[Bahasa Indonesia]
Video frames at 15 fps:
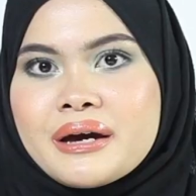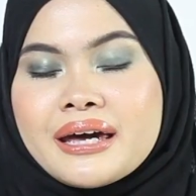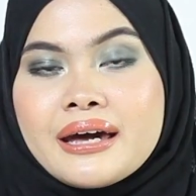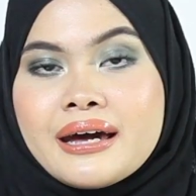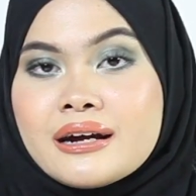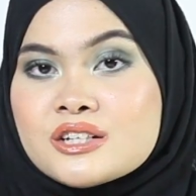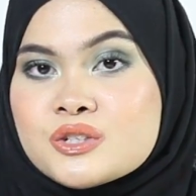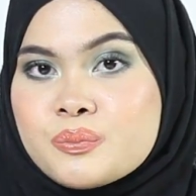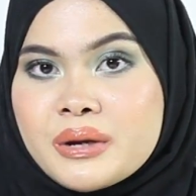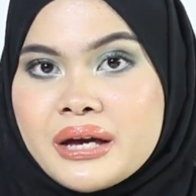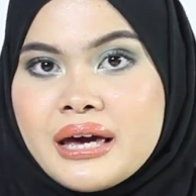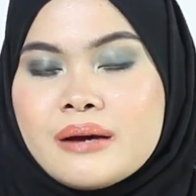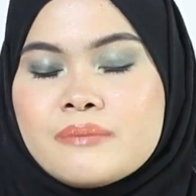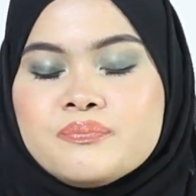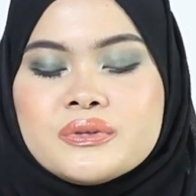pakai
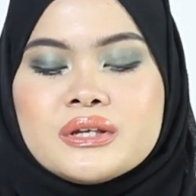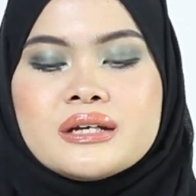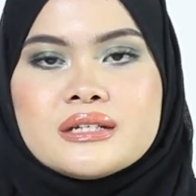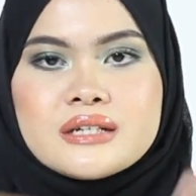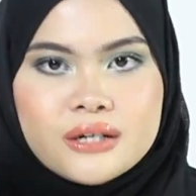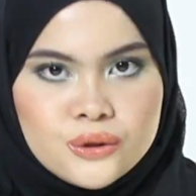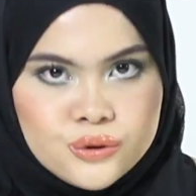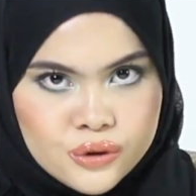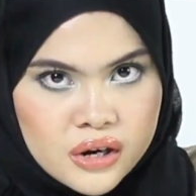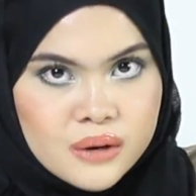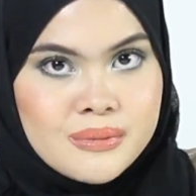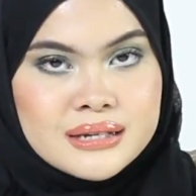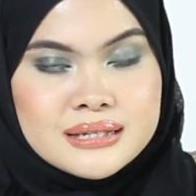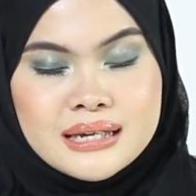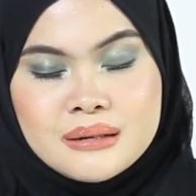hairspray jadi untuk
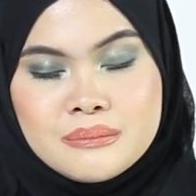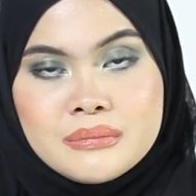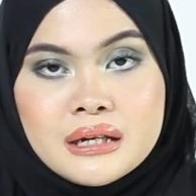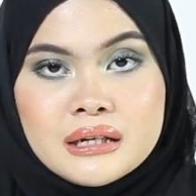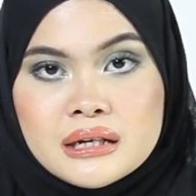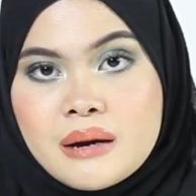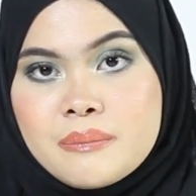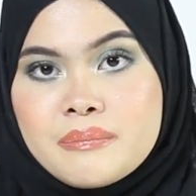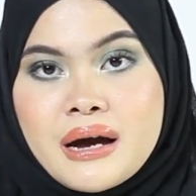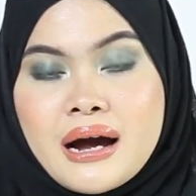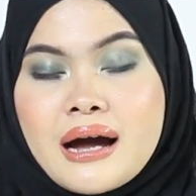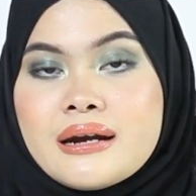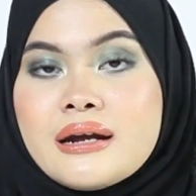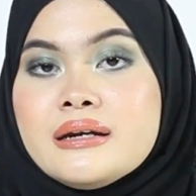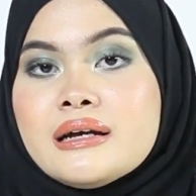ngebersihin build up yang
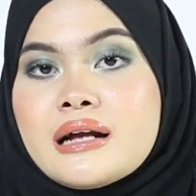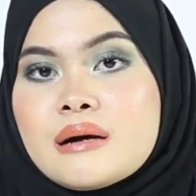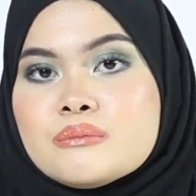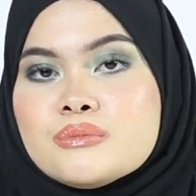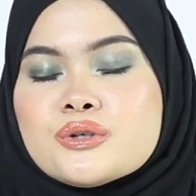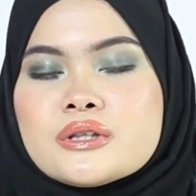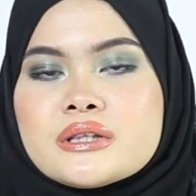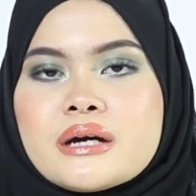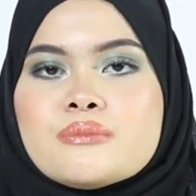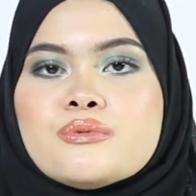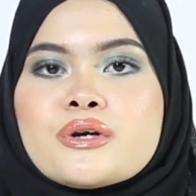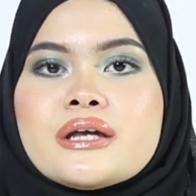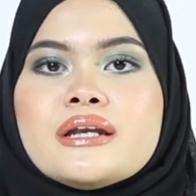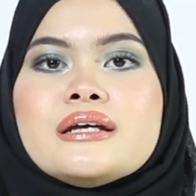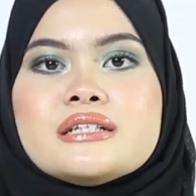ada di rambut nah
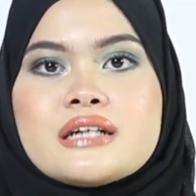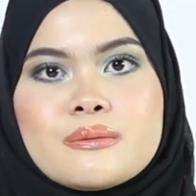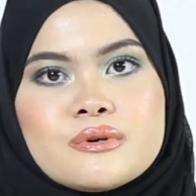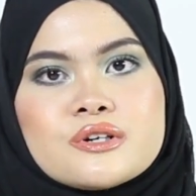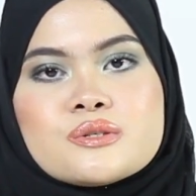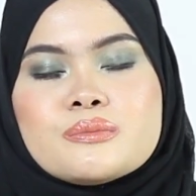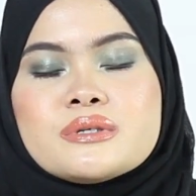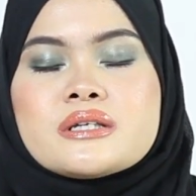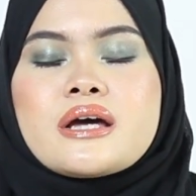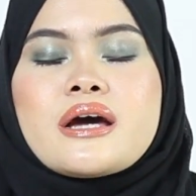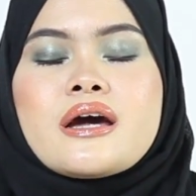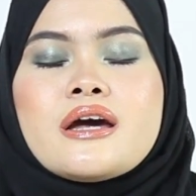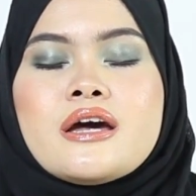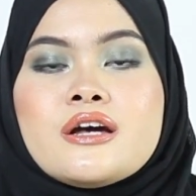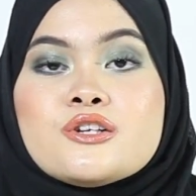mungkin hijabers bisa
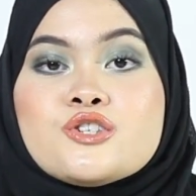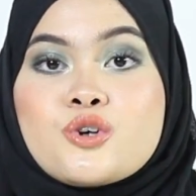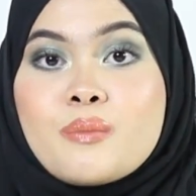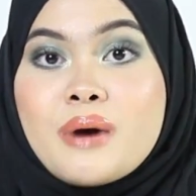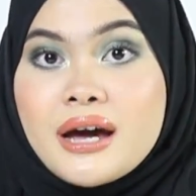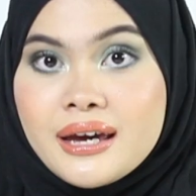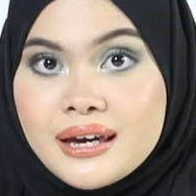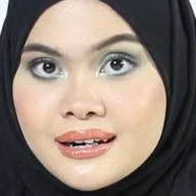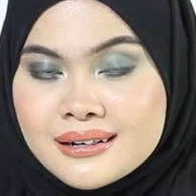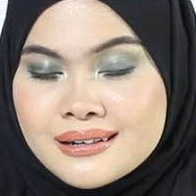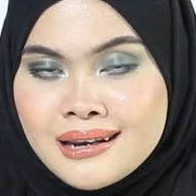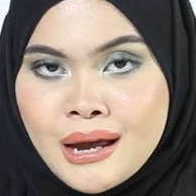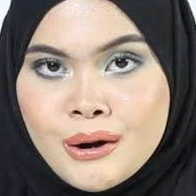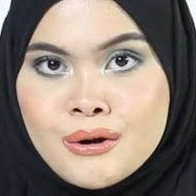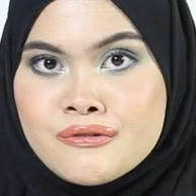cobain
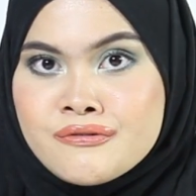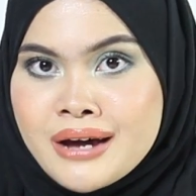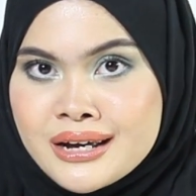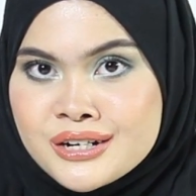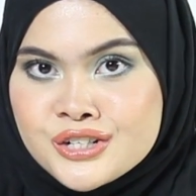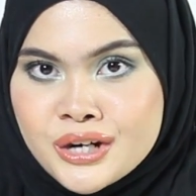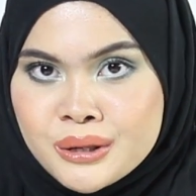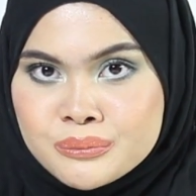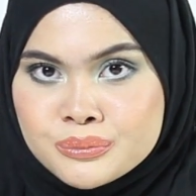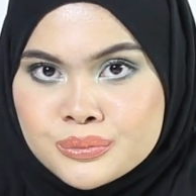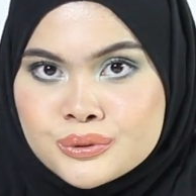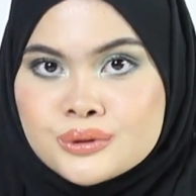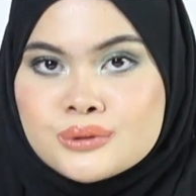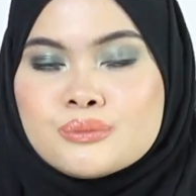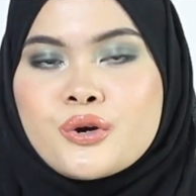clarifying
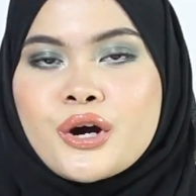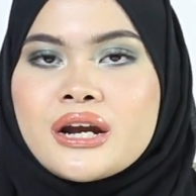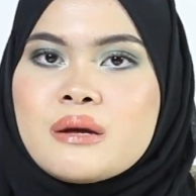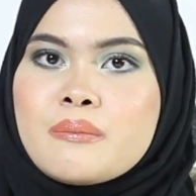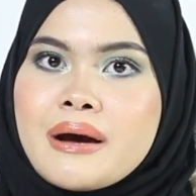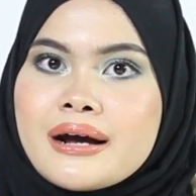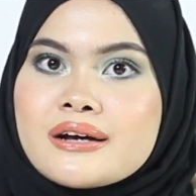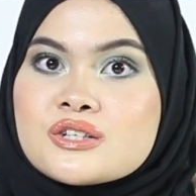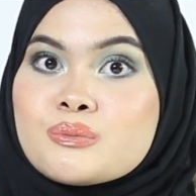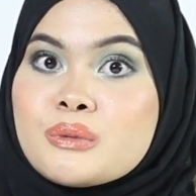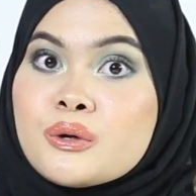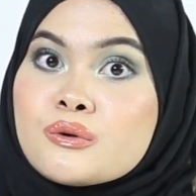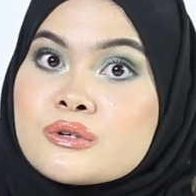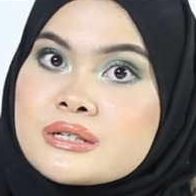shampoo mungkin dipakai seminggu